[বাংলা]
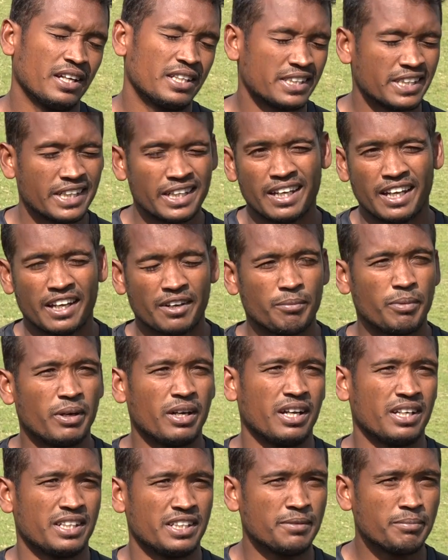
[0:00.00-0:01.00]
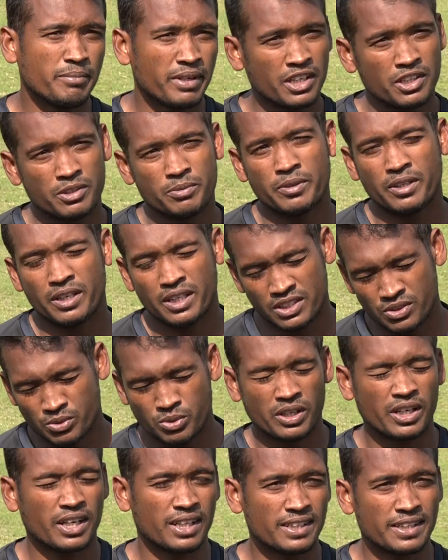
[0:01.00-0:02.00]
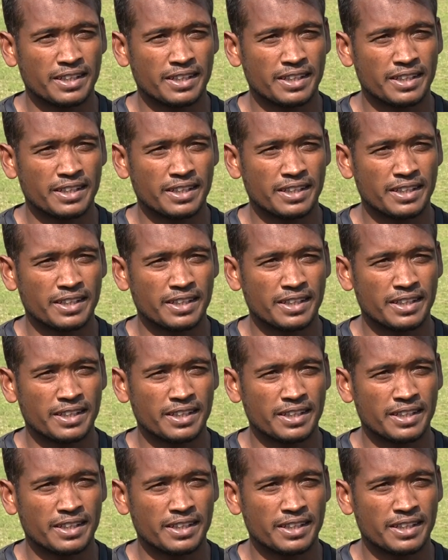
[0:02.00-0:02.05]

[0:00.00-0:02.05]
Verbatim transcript: ট্রেনার বা টিম ম্যানেজমেন্ট আছে ওনারা